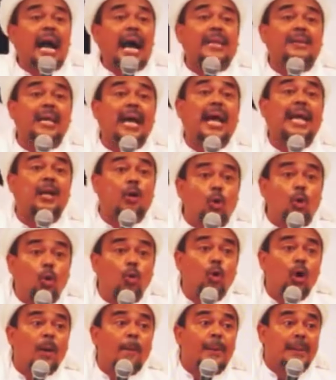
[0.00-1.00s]
dalam sebuah
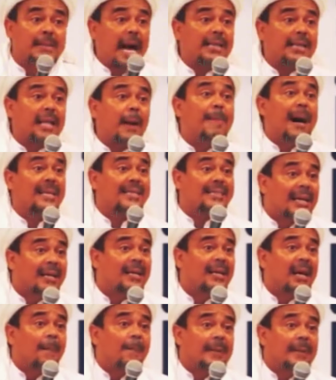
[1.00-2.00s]
pengajian di
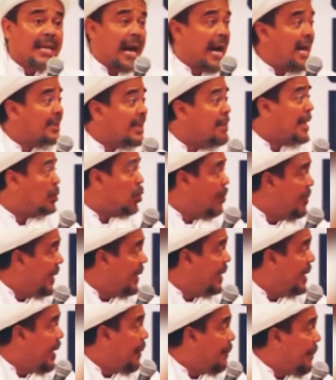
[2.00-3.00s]
hadapan para
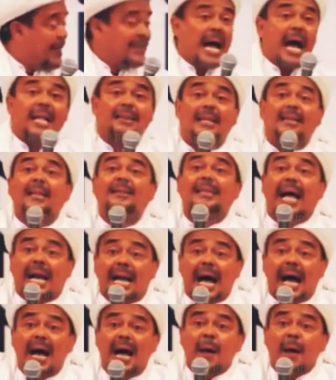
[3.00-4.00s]
jamaahnya.
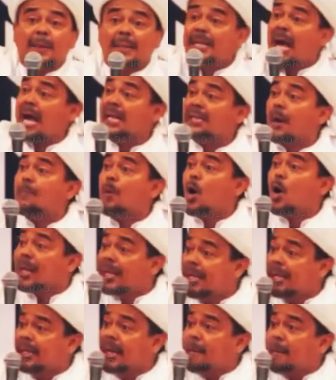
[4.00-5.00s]
Meskipun
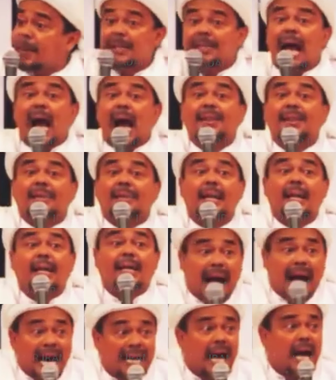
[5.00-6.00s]
dikenal sebagai seorang
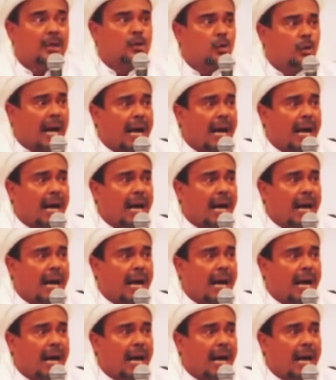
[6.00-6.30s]
musisi yang